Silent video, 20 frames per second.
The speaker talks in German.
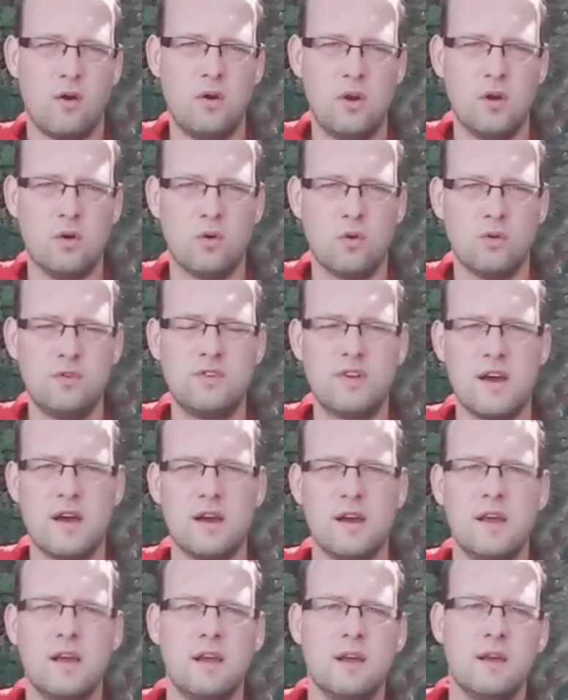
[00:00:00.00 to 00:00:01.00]
Rolle
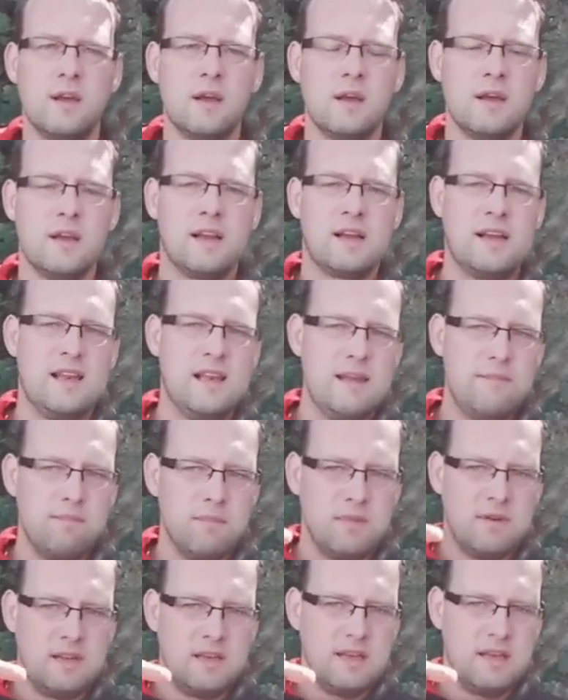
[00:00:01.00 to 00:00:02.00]
runter,
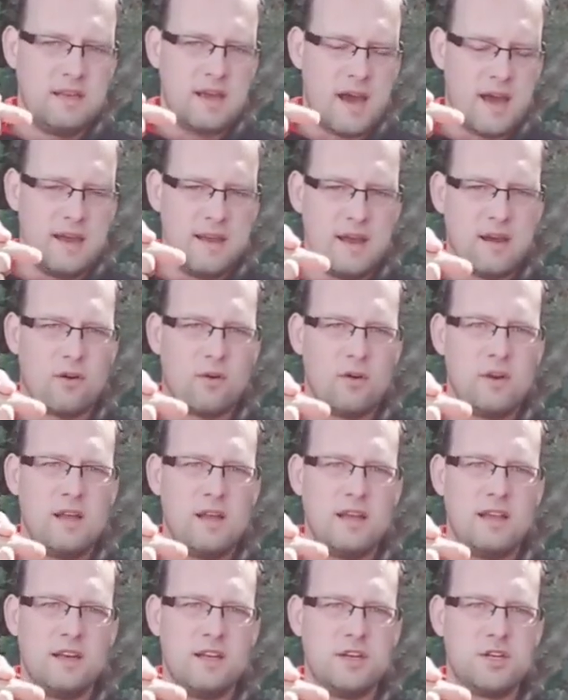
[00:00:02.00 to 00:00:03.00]
klippen die an der
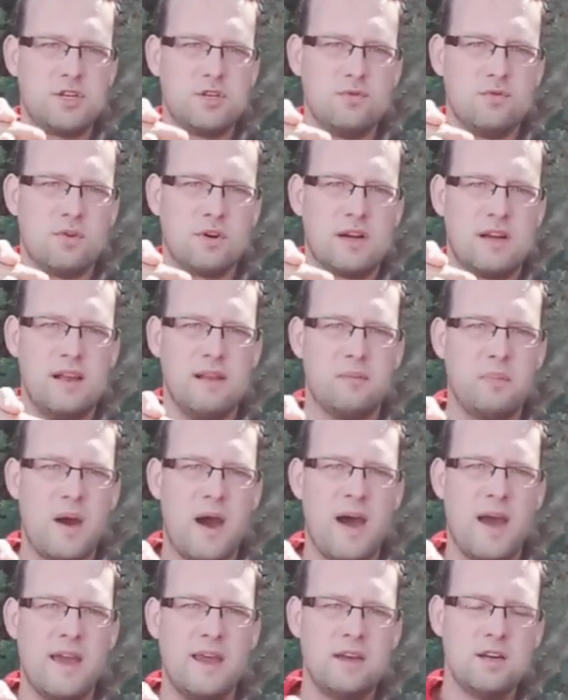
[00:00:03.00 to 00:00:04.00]
Rolle in den Schnurclip
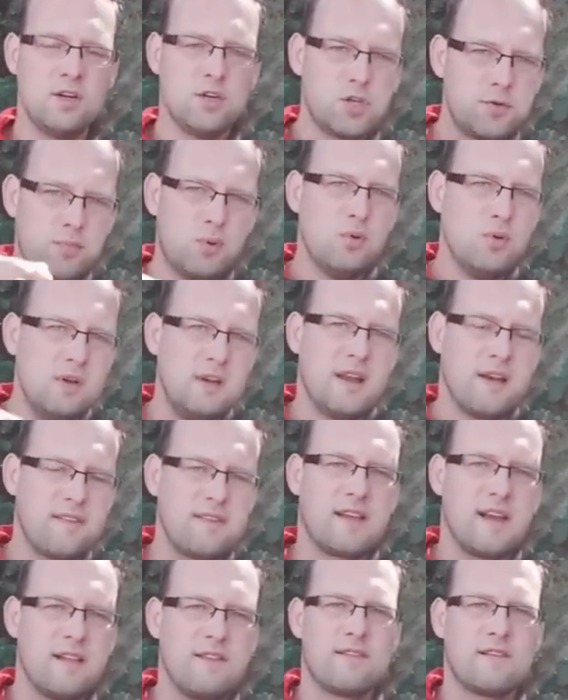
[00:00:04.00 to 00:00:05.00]
ein, spulen
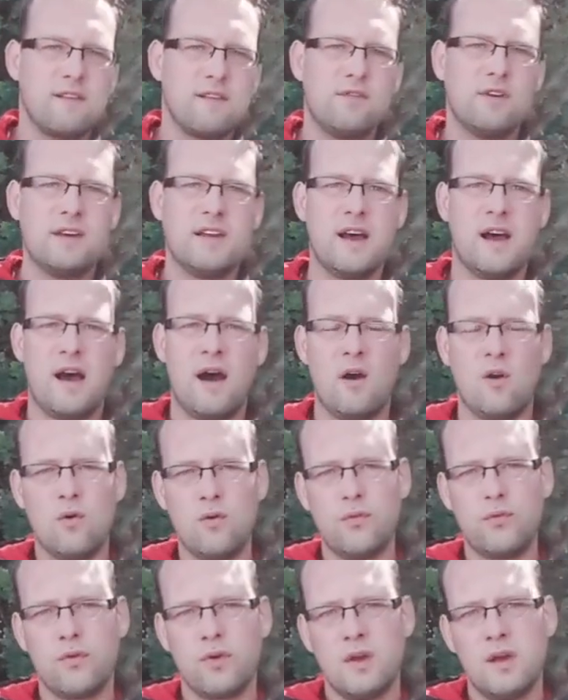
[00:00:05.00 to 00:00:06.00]
das Ganze wieder
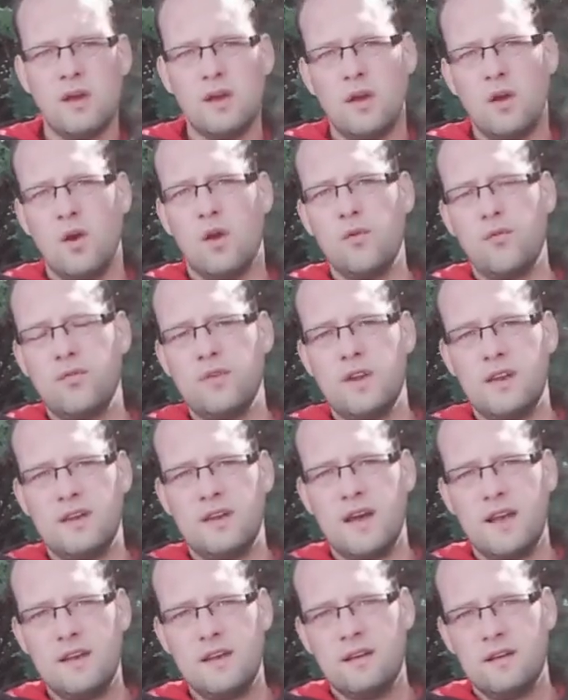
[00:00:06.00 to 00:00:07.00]
auf, öffnen
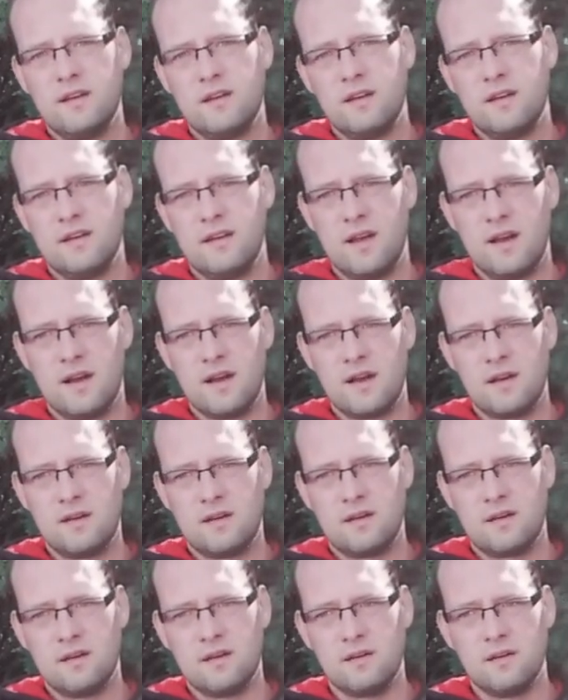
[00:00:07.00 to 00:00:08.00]
dann
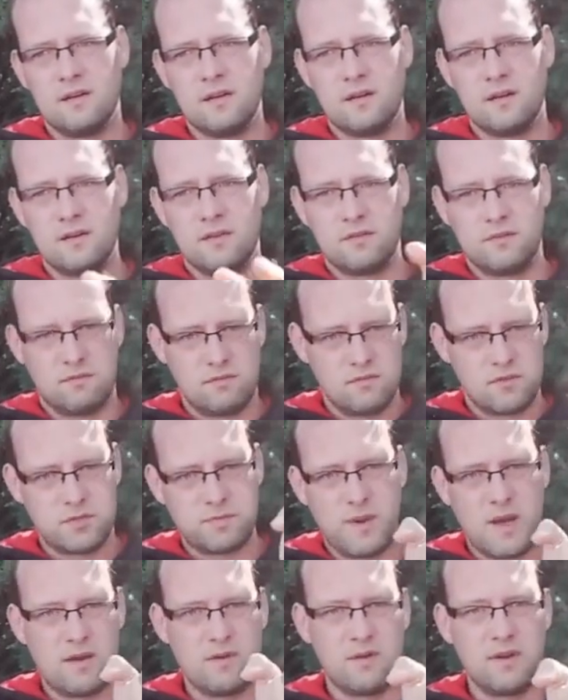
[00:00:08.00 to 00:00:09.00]
nach äh,
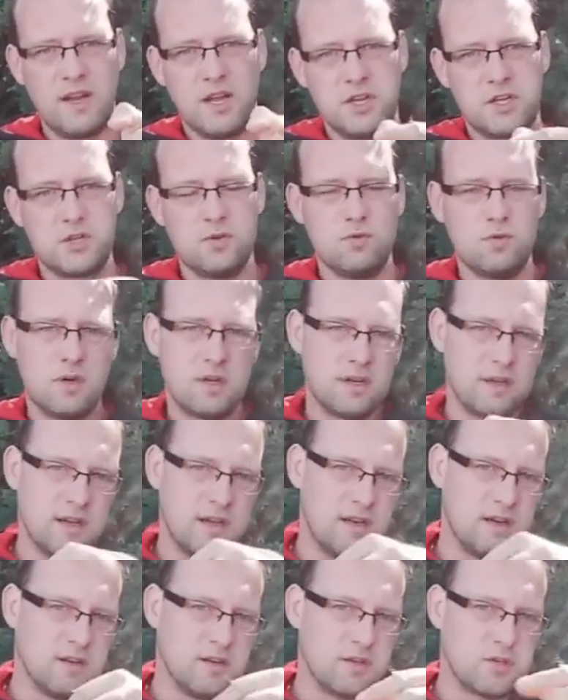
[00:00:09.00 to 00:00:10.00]
Spannung der Schnur
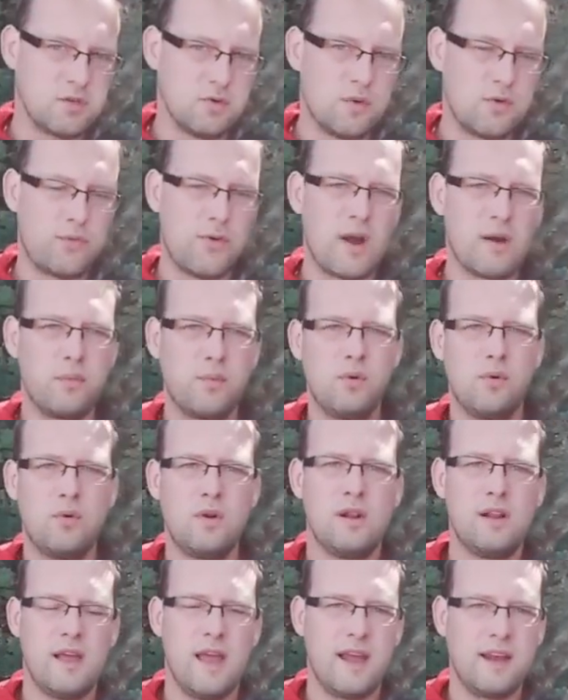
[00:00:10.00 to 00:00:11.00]
den
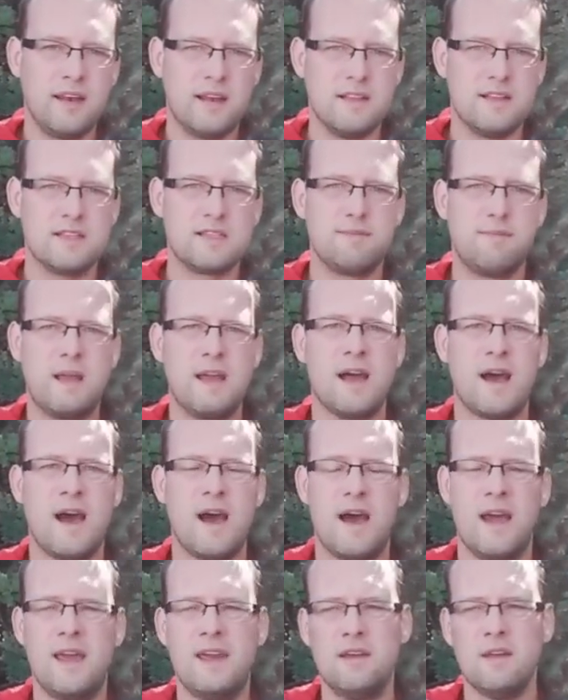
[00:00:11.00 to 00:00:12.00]
Schnurfangbügel, hängen den
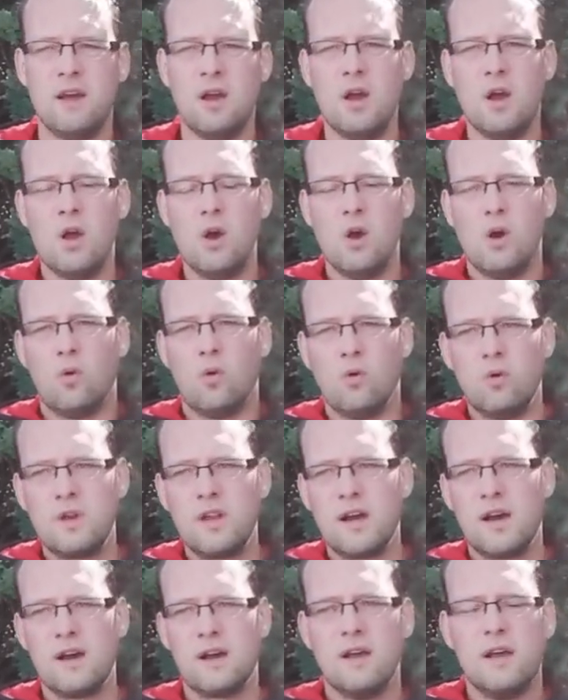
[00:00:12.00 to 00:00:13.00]
Zwinger ein
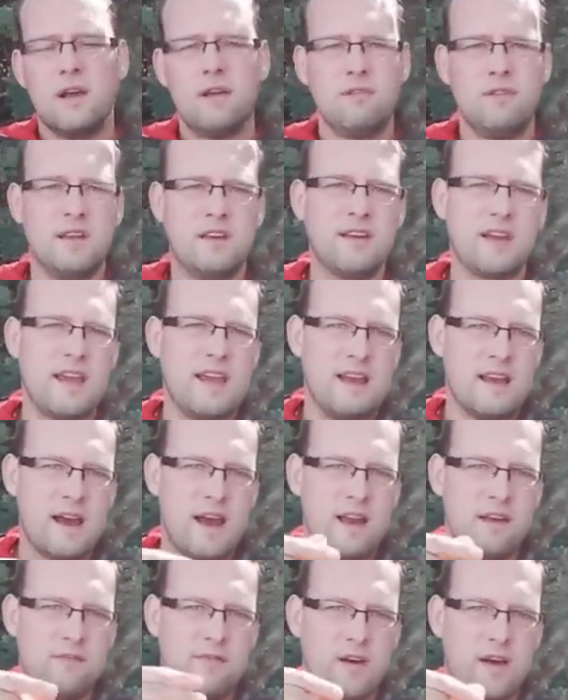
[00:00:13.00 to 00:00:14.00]
oder wir drehen
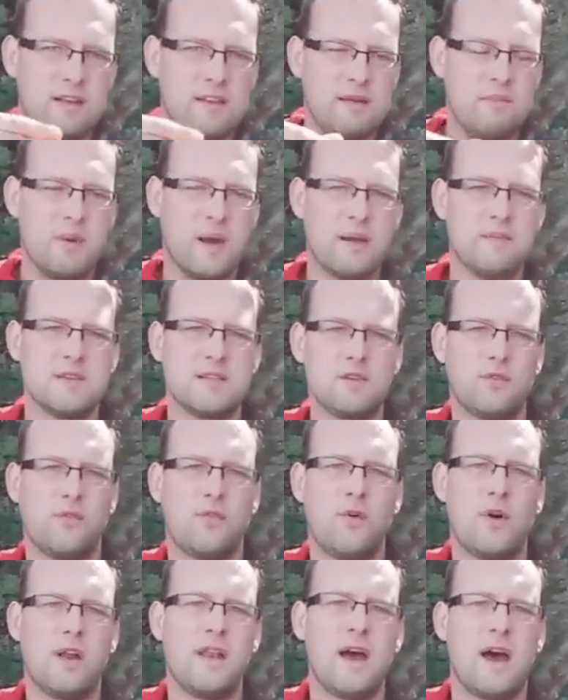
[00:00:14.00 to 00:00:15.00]
einfach die Bremse
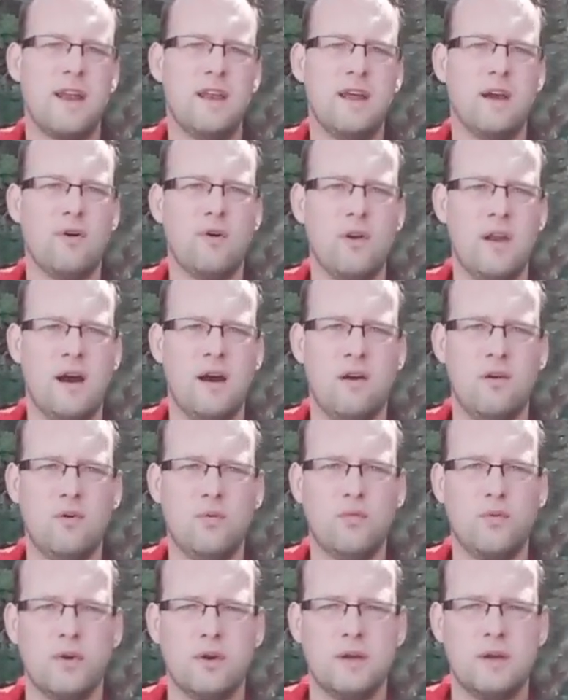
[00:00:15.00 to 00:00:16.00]
vorne an der Rolle
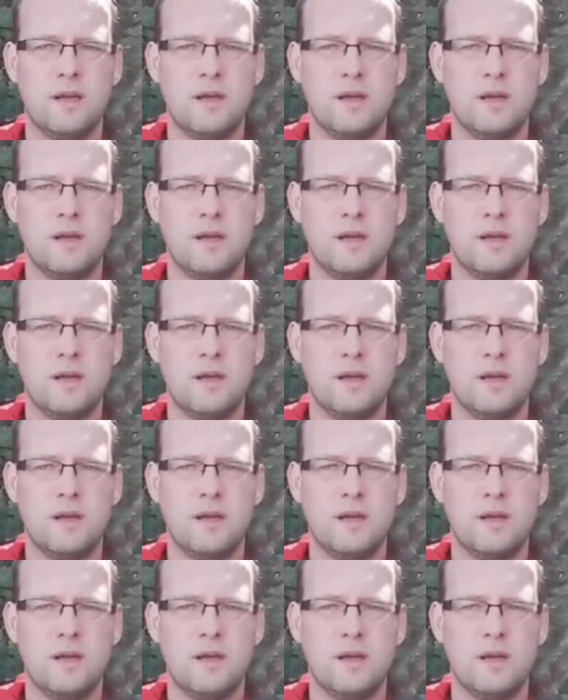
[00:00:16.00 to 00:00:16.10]
auf.